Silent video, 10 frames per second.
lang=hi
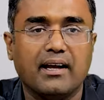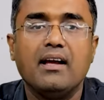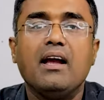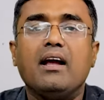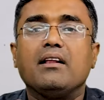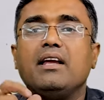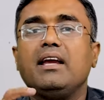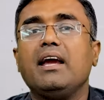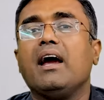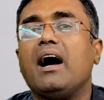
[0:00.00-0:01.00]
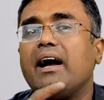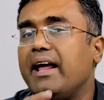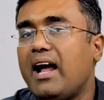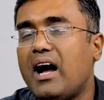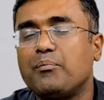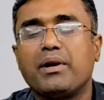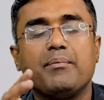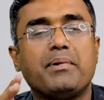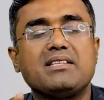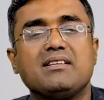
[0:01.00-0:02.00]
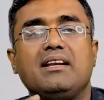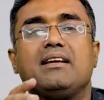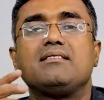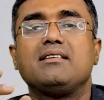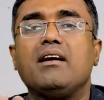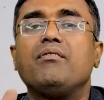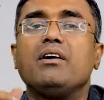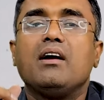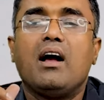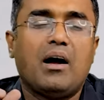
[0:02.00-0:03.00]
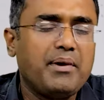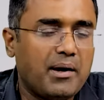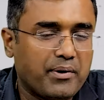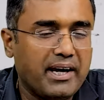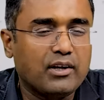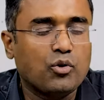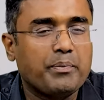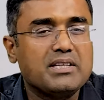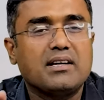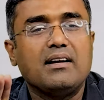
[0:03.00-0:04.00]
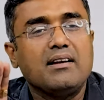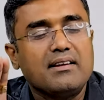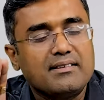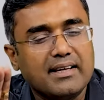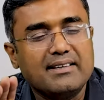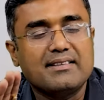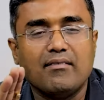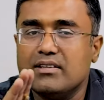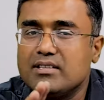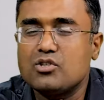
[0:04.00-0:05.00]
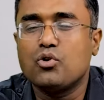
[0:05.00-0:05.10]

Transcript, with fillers: हैं देखिए अगर आपके बच्चे ने सिर्फ अभी आपका एक तो बच्चा सिक्स सेवन से